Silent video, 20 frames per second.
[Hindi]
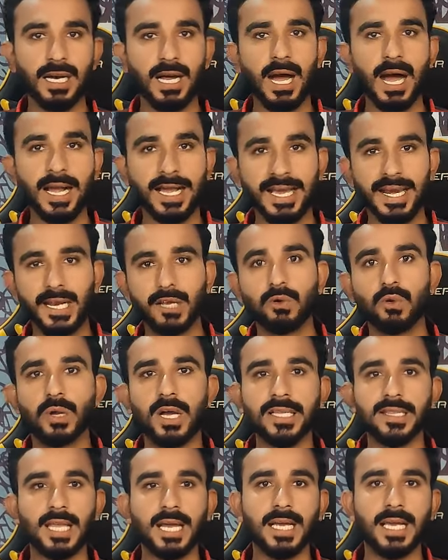आगे
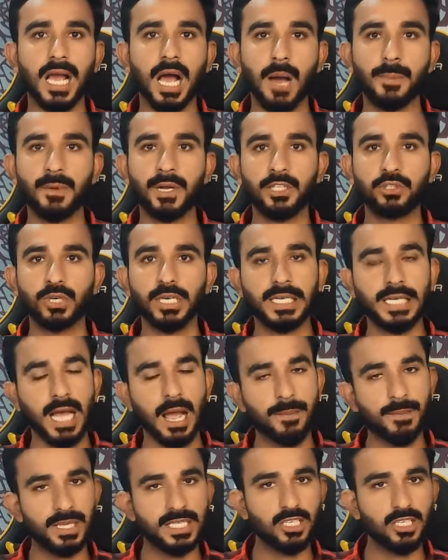रखूंगा ताकि आपका जो है टाइम